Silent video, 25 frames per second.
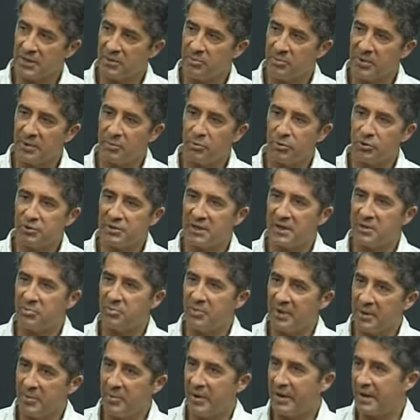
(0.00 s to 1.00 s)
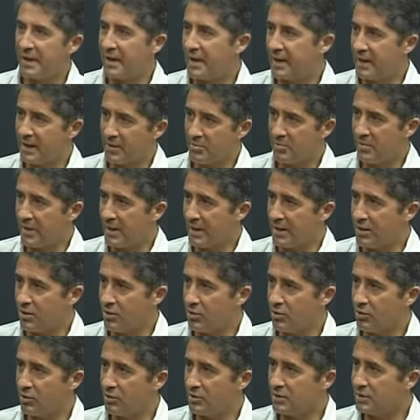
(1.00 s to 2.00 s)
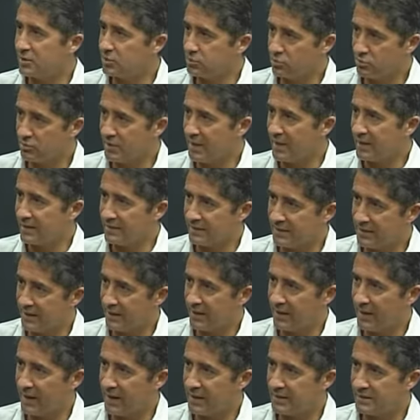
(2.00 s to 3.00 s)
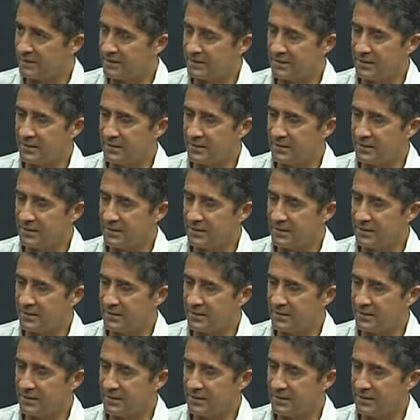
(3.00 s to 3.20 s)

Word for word: per poter preparare al meglio gli studenti e i ragazzi.